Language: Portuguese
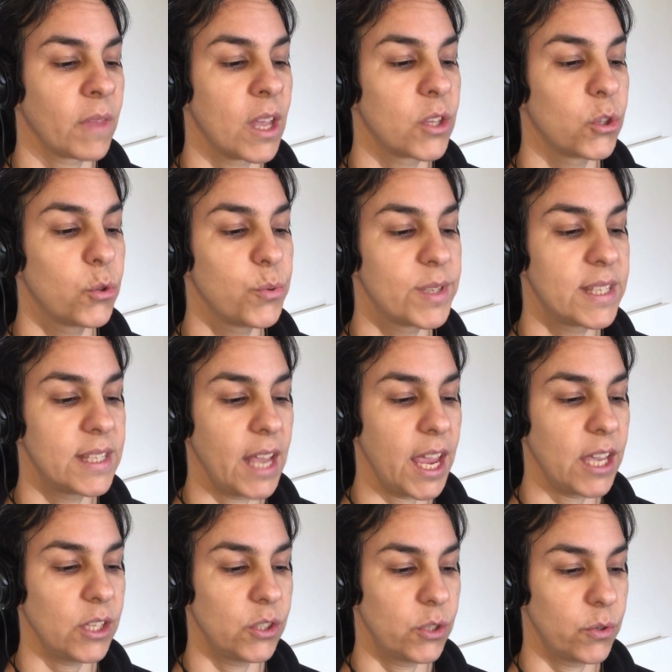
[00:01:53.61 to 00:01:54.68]
do
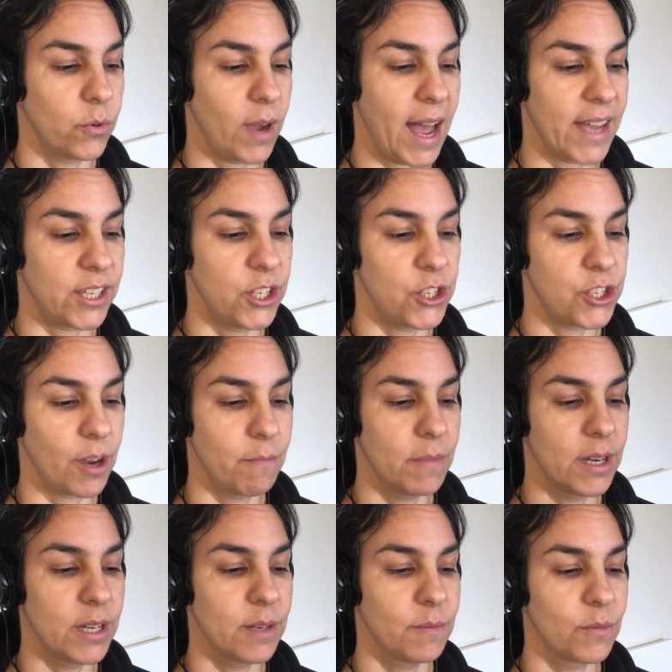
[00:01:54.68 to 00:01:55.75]
centro a que
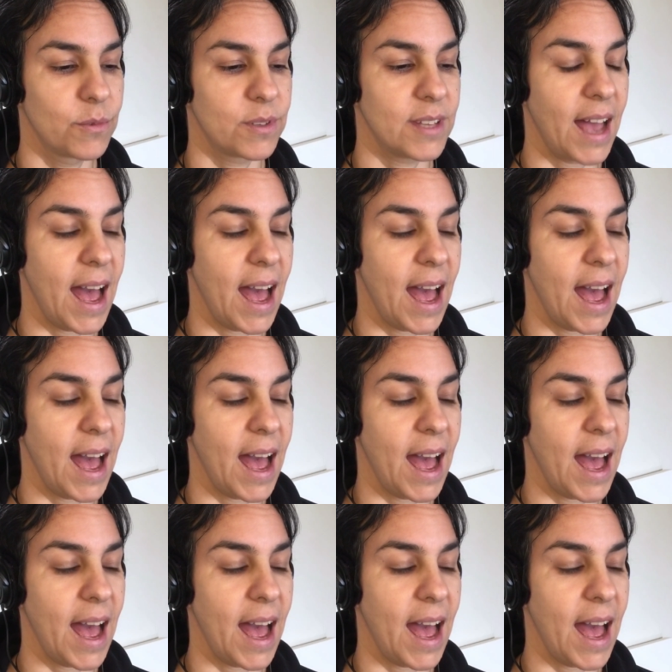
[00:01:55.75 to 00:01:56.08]
chamamos